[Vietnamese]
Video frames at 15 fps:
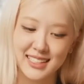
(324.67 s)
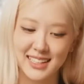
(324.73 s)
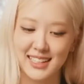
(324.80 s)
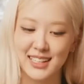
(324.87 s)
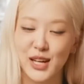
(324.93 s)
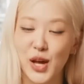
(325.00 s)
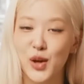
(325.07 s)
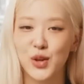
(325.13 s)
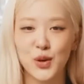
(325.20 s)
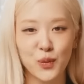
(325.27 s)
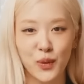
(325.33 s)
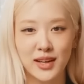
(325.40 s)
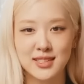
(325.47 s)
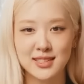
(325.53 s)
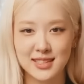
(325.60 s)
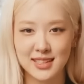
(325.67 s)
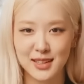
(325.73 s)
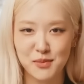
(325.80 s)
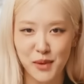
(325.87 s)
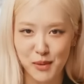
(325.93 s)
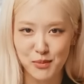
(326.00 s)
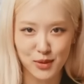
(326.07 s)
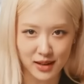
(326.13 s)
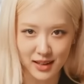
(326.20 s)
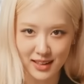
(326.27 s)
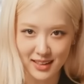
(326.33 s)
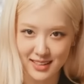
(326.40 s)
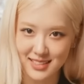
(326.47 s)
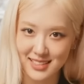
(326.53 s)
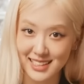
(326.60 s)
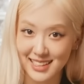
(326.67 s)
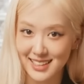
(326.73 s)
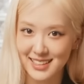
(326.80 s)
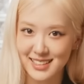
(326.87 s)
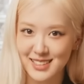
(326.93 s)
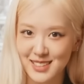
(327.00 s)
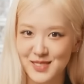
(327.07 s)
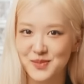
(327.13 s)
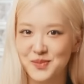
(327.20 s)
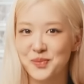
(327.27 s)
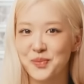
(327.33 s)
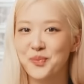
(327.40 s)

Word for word: Idol nổi tiếng quá làm fan muốn chip mua mình cũng khó khăn hơn.